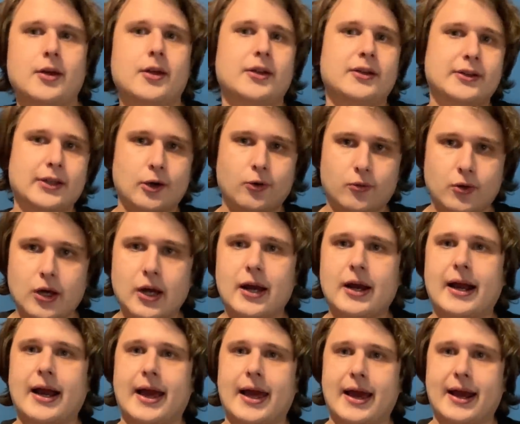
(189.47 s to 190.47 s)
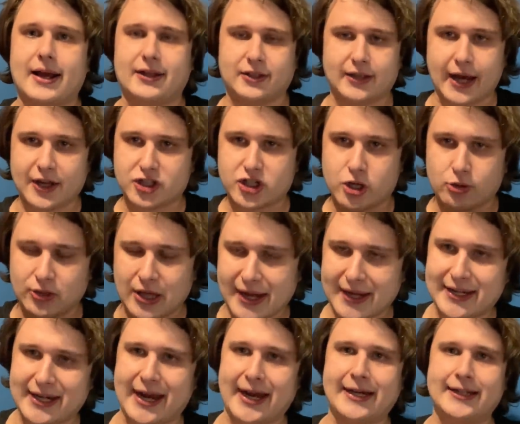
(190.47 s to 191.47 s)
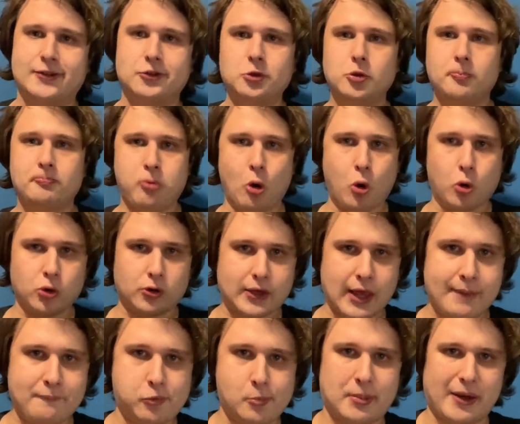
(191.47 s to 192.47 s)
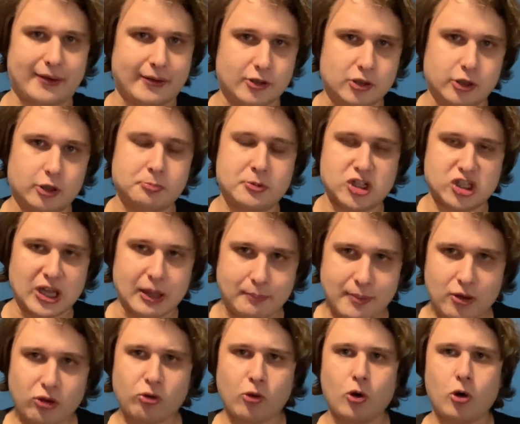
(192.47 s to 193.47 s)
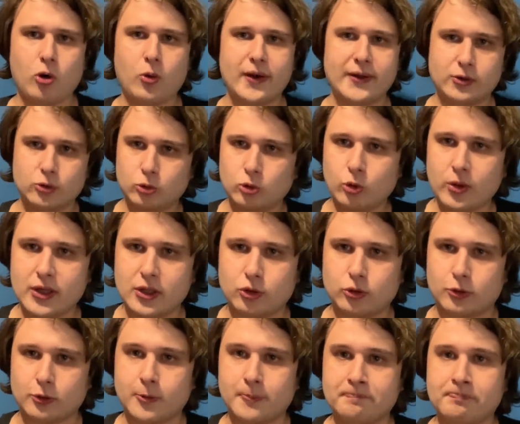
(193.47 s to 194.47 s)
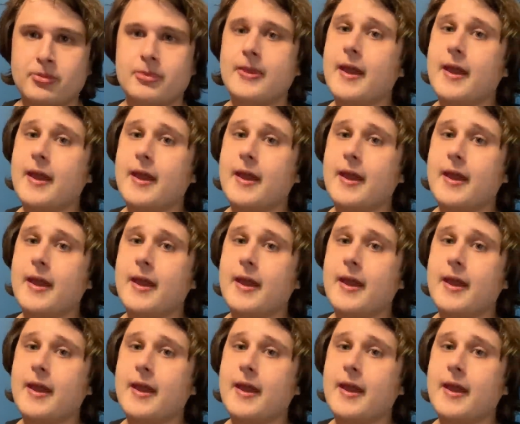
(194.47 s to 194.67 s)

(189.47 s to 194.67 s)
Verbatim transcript: Então, é, caixão lacrado, pouco tempo para se despedir da pessoa e tudo isso.